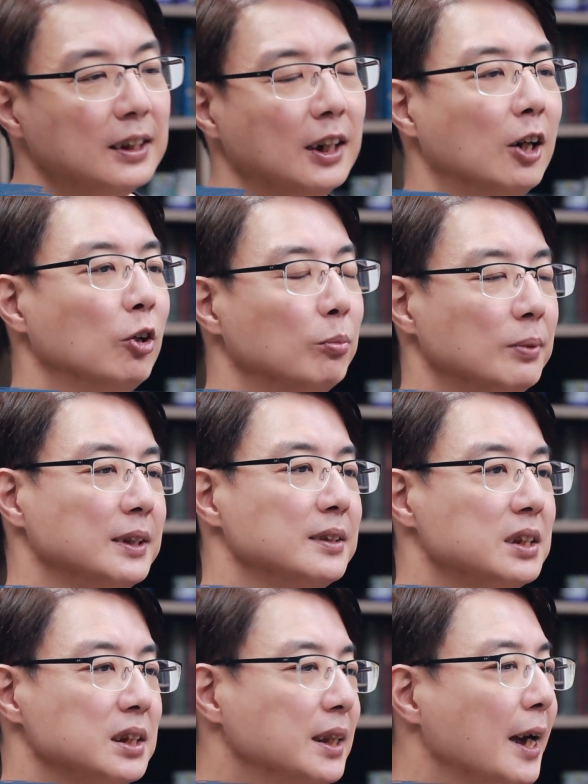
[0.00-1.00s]
啊，我们
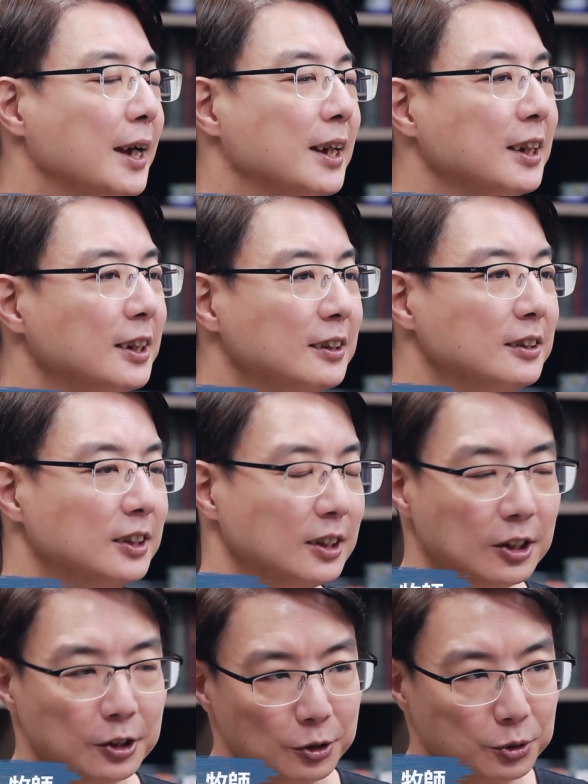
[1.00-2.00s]
期待能
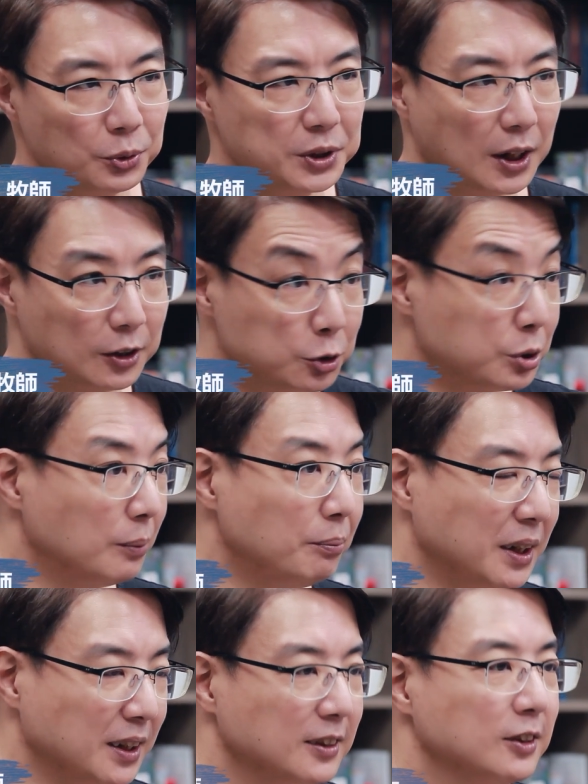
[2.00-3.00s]
够有多少的权
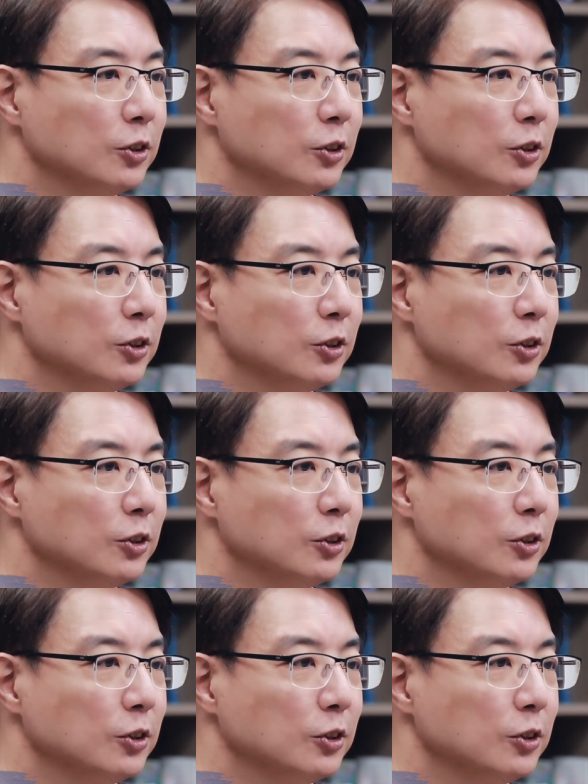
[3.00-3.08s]
柄，